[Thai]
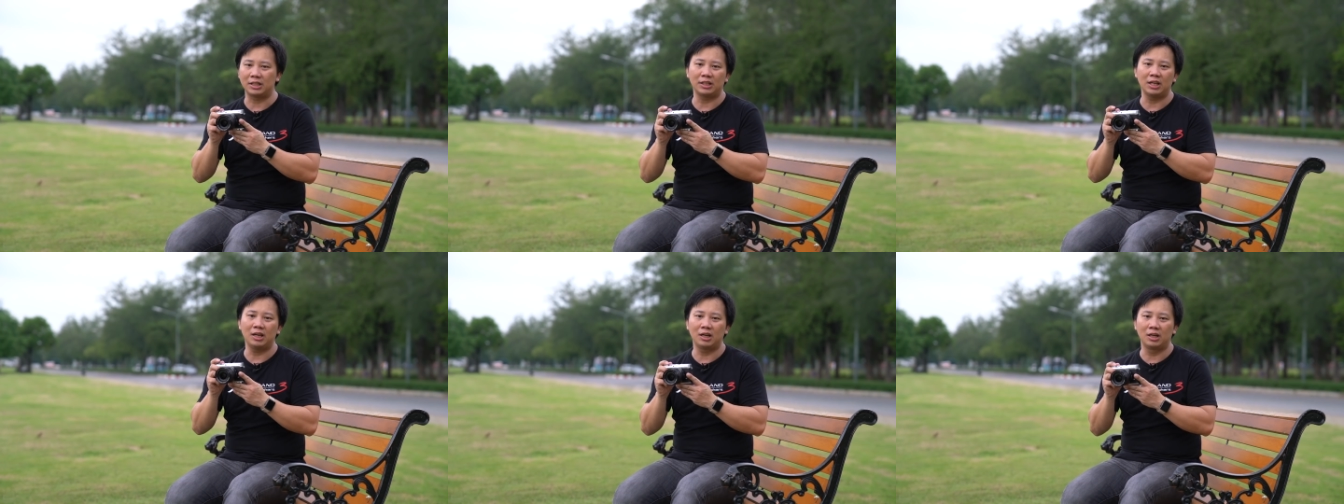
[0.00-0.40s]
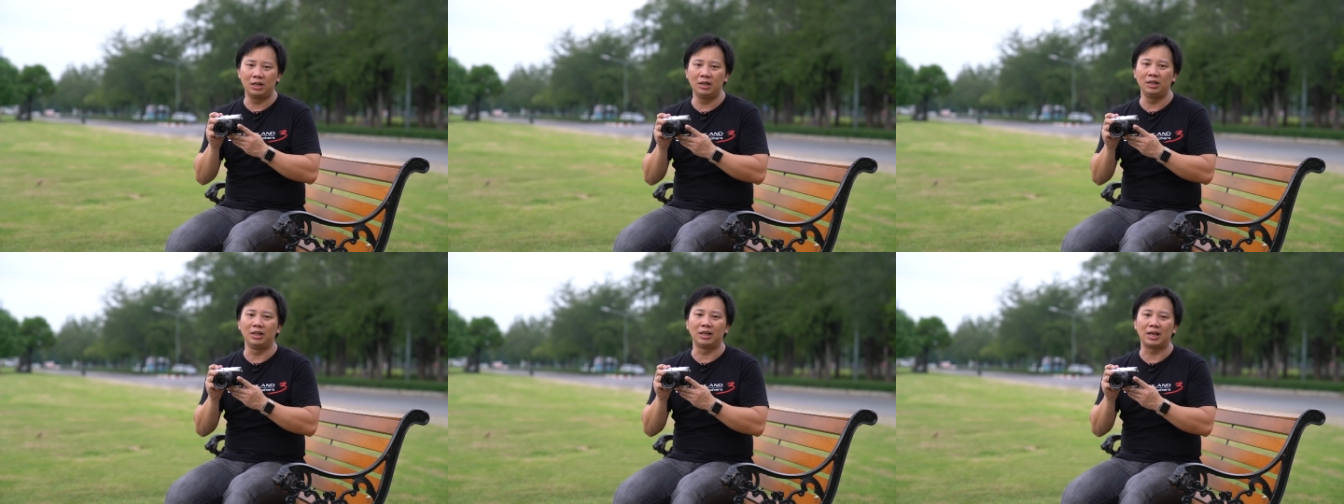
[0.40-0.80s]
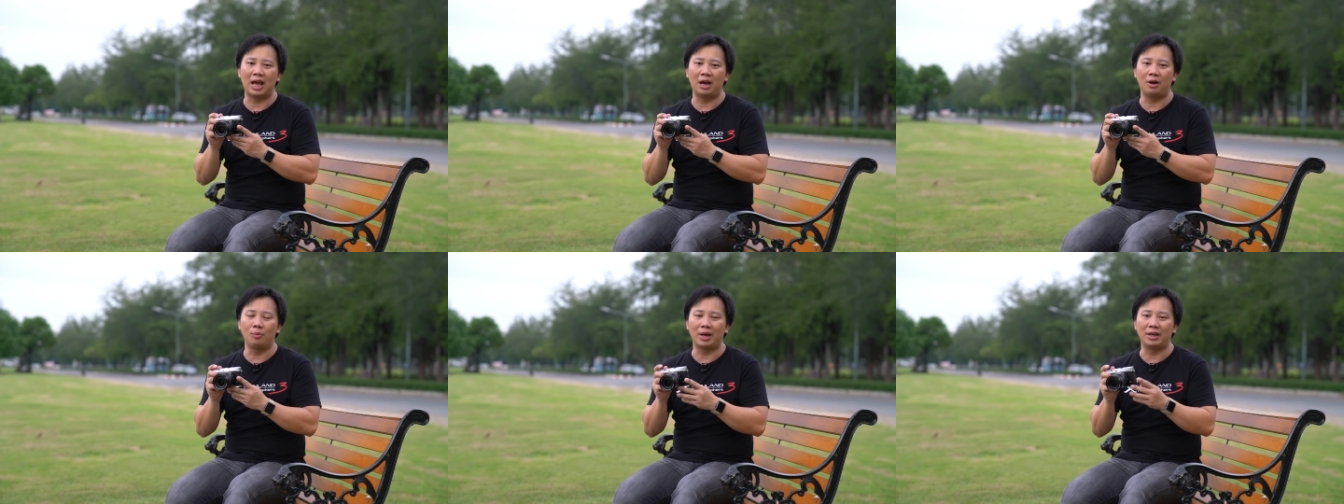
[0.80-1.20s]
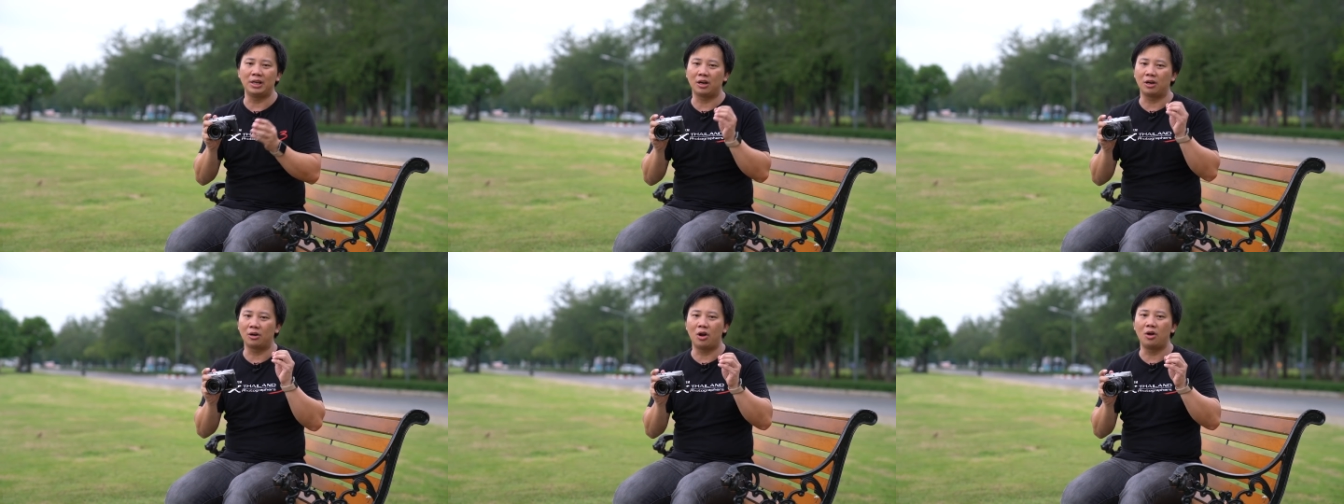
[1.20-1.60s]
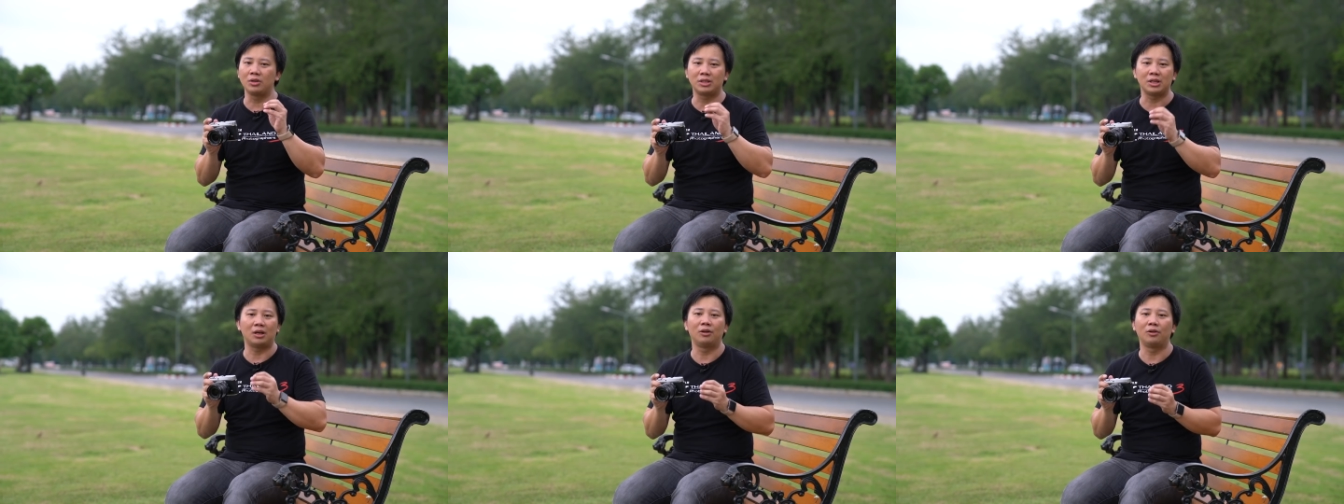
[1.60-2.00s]
ชัตเตอร์ครึ่งหนึ่งครั้งเอาไว้เนี่ยกล้อง
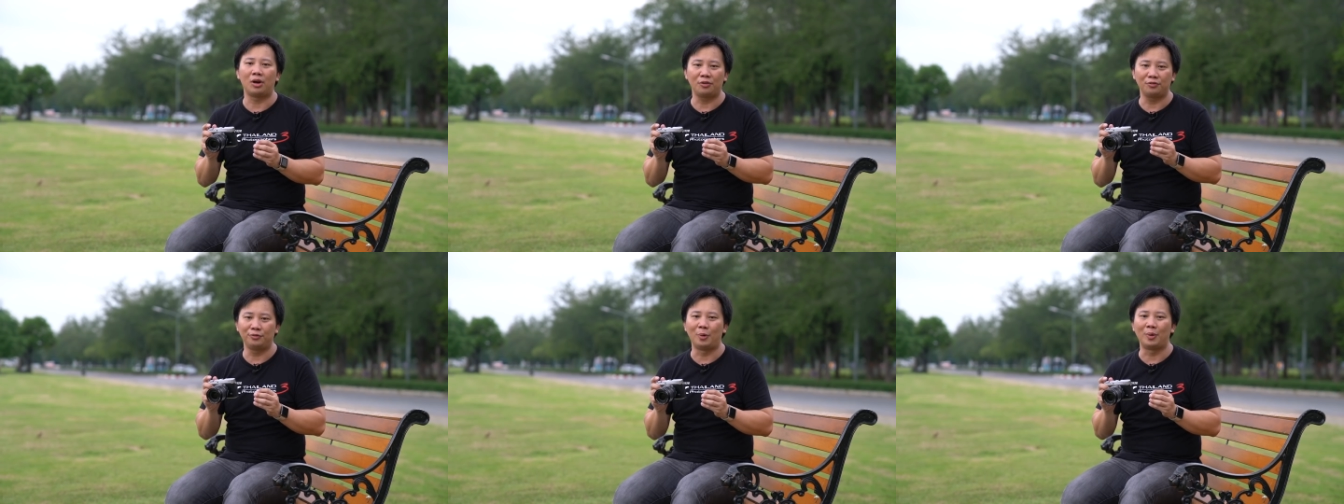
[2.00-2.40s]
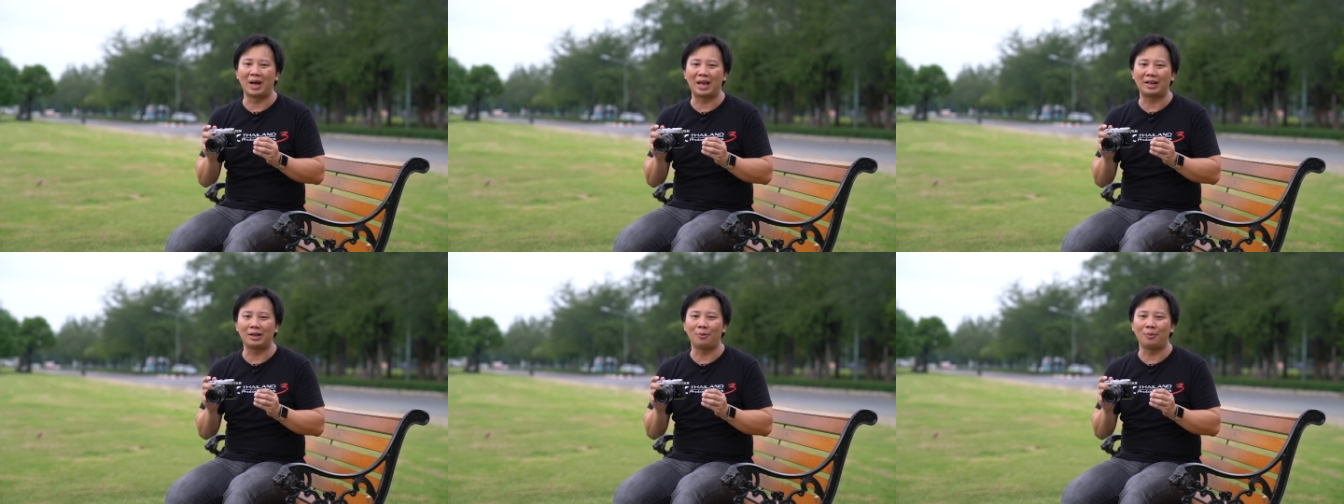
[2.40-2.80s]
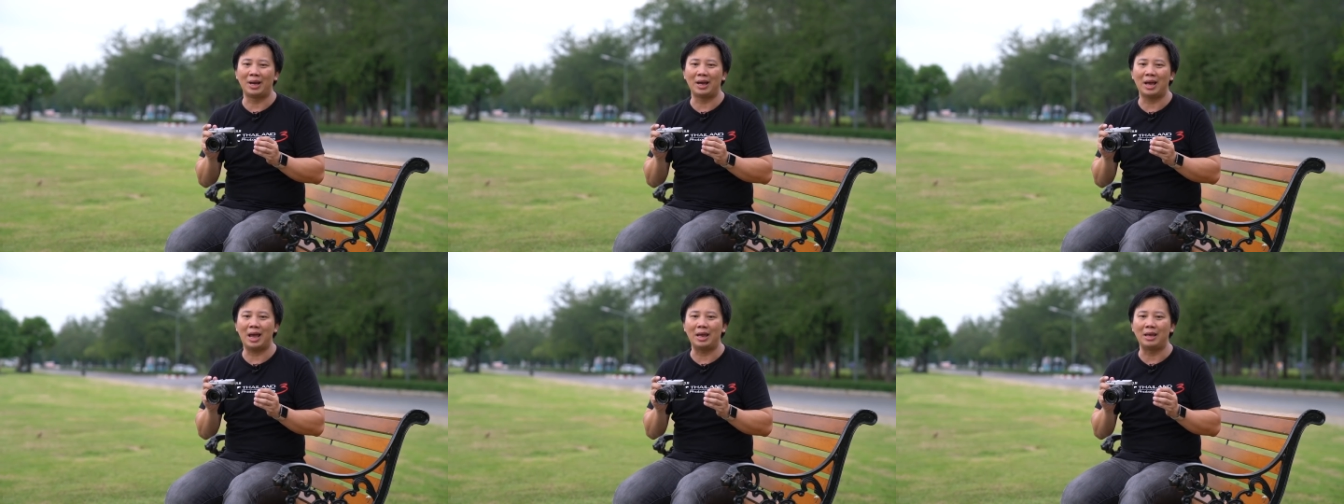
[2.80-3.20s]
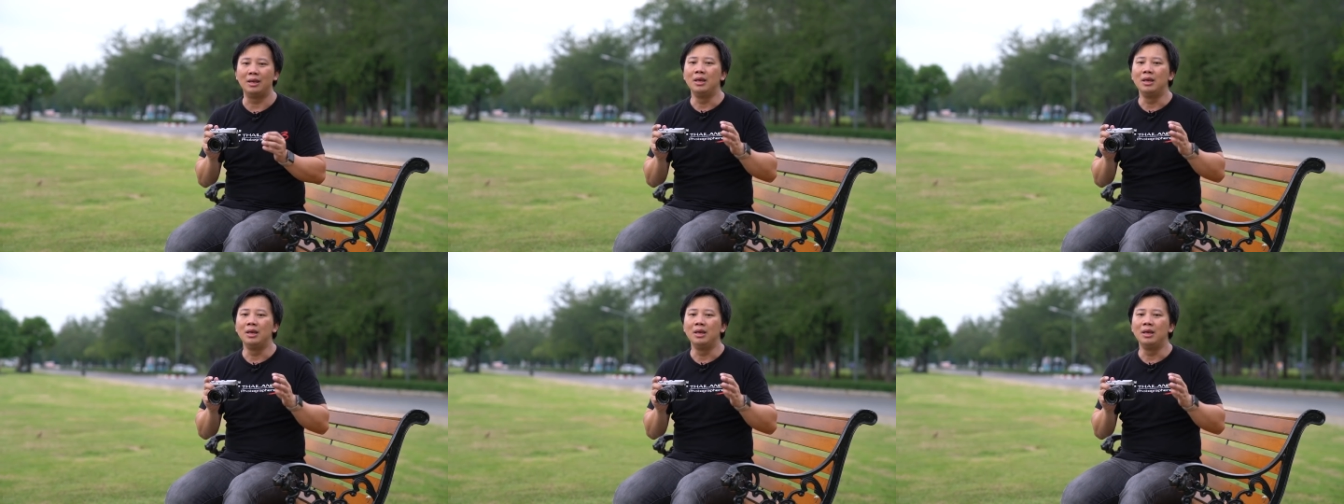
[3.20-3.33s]
จะล็อกโฟกัสเอาไว้ให้